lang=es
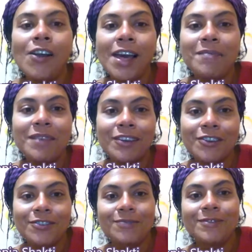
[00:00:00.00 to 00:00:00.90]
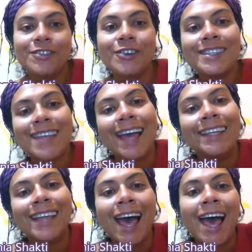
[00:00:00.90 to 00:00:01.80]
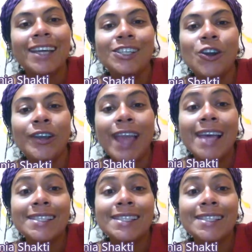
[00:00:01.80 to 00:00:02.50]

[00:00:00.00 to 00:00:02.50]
Hola amigos, soy Sania y hoy